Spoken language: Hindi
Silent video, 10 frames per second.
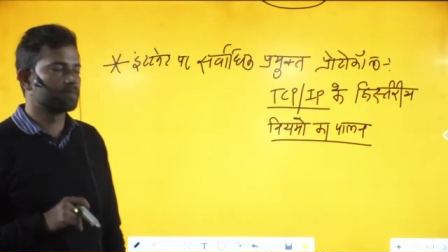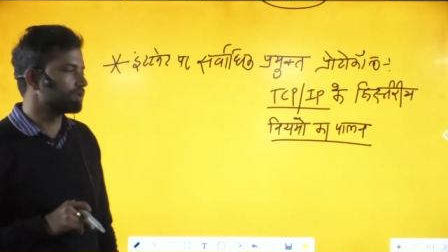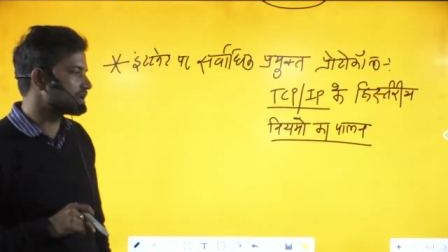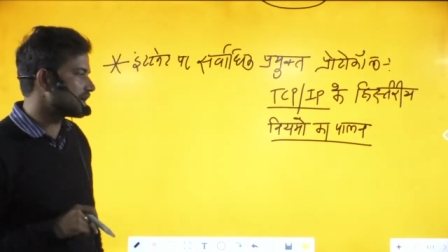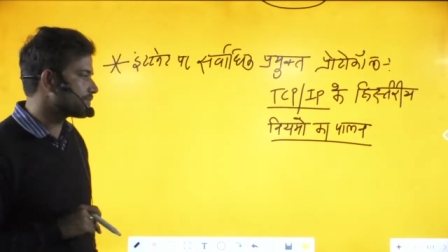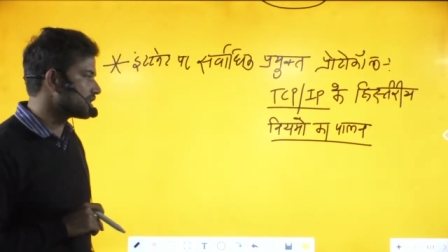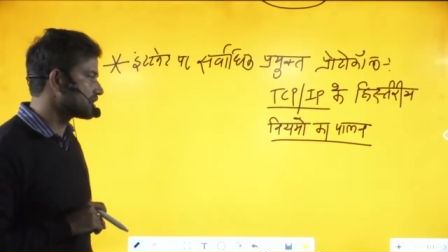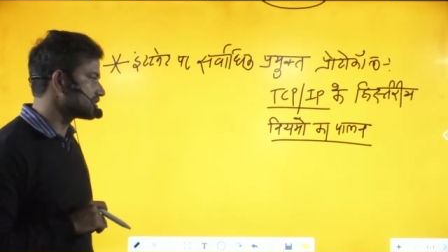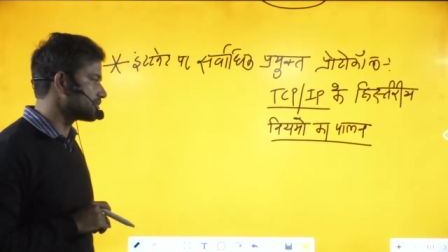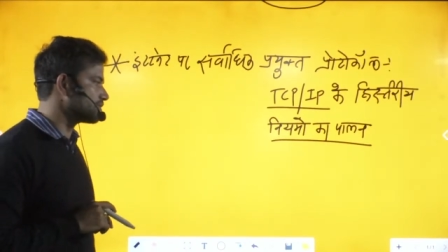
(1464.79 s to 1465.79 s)
कंप्यूटर आपका
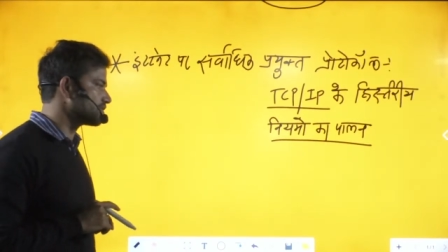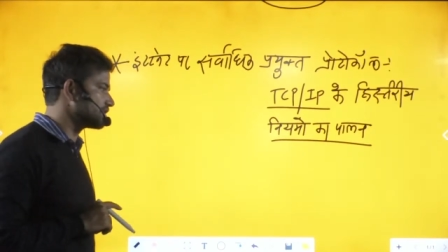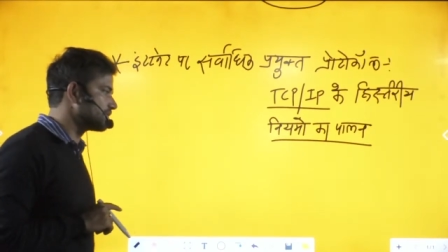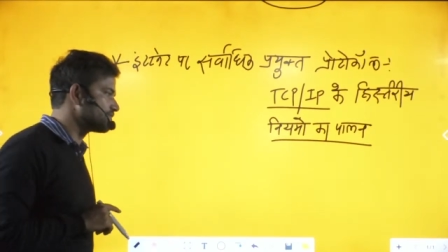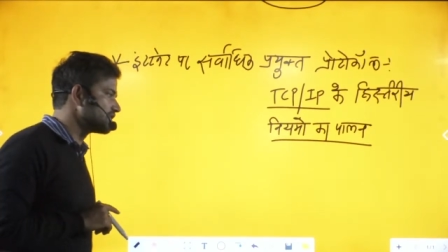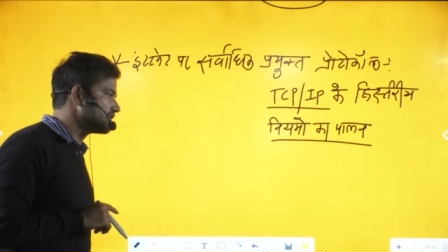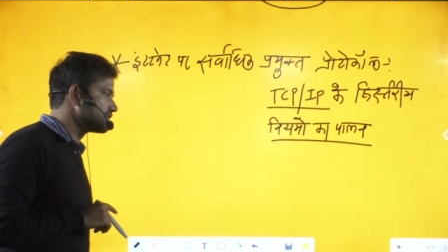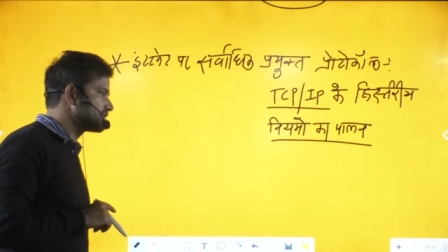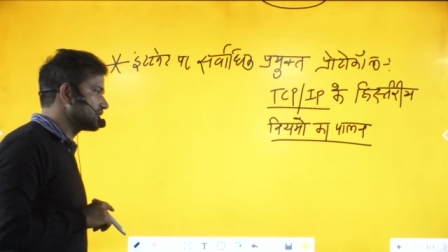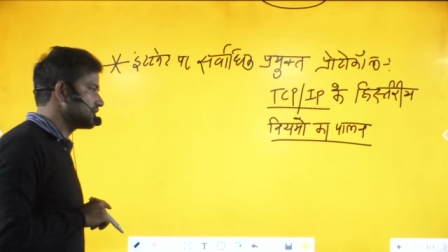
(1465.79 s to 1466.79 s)
ख़त्म होगा
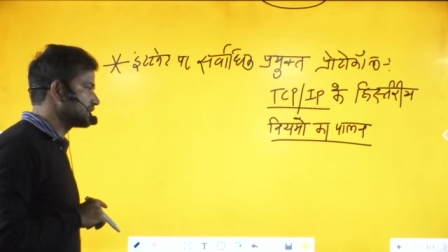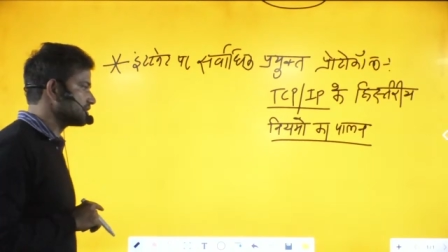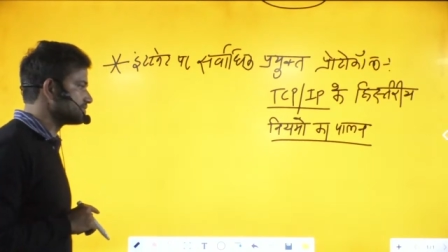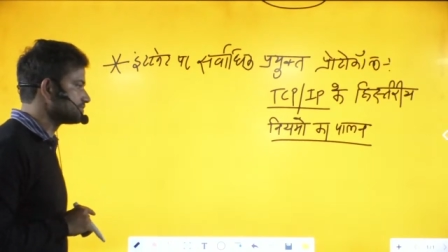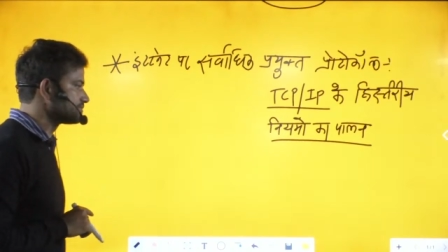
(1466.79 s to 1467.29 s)
ठीक है